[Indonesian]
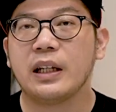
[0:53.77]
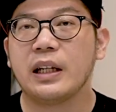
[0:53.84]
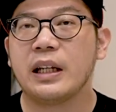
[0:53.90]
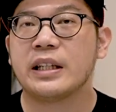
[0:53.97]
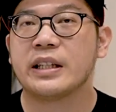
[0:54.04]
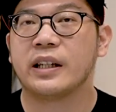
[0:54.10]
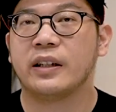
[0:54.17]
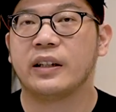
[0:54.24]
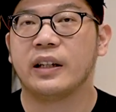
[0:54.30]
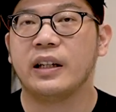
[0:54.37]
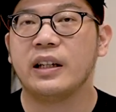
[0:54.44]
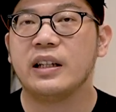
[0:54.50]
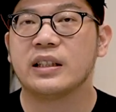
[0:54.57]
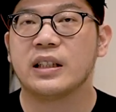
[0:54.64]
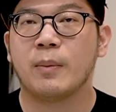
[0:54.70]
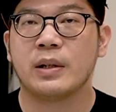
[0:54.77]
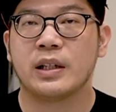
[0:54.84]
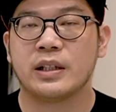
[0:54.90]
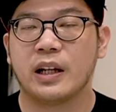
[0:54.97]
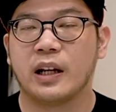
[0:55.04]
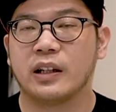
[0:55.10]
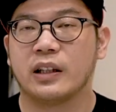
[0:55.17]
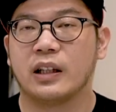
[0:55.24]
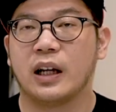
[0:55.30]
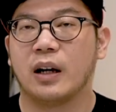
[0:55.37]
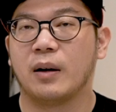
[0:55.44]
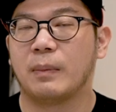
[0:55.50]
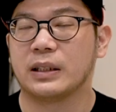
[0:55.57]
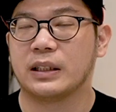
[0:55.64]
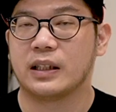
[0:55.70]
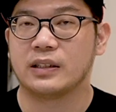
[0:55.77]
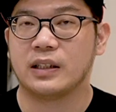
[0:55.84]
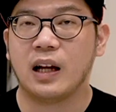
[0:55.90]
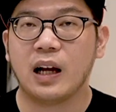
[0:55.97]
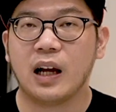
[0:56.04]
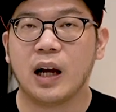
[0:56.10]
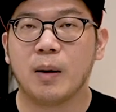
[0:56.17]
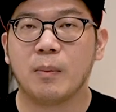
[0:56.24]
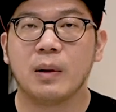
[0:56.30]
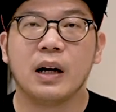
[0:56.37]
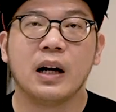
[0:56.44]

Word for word: di channel ini saya bisa sharing tentang pasar saham,